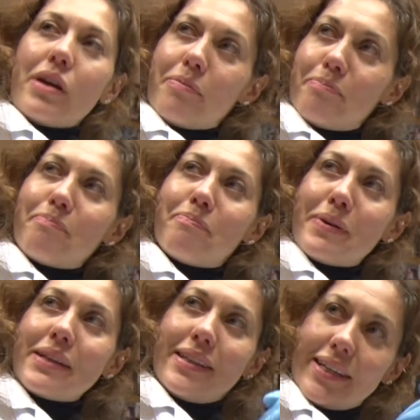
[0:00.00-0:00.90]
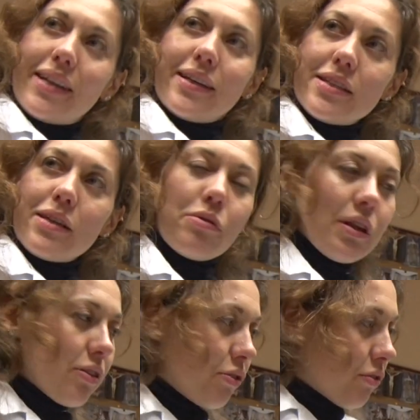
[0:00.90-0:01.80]
a la parte que es
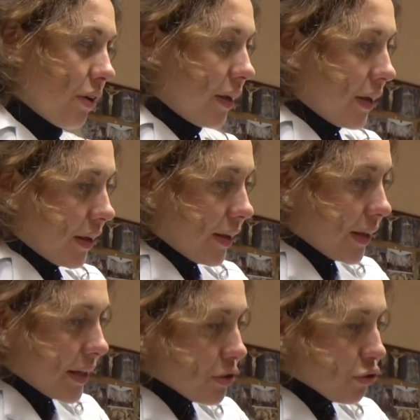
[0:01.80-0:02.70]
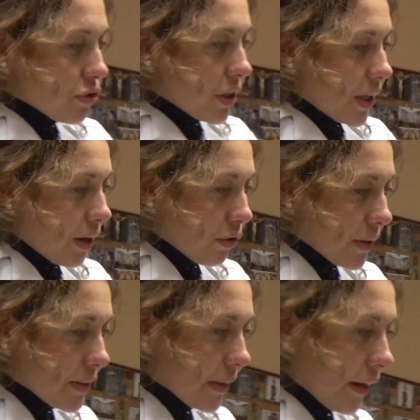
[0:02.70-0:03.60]
restauración, esto sería lo que
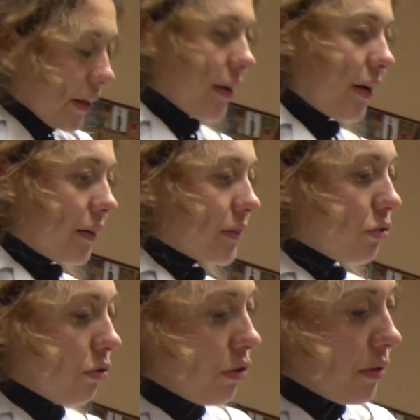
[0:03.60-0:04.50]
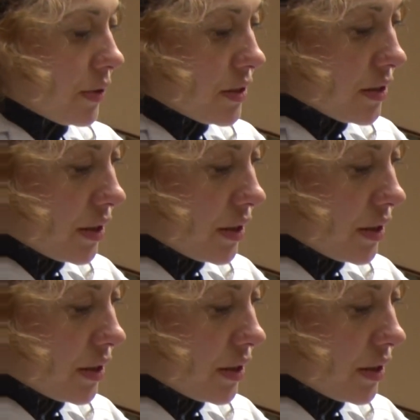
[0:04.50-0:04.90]
se arregla. Todo lo demás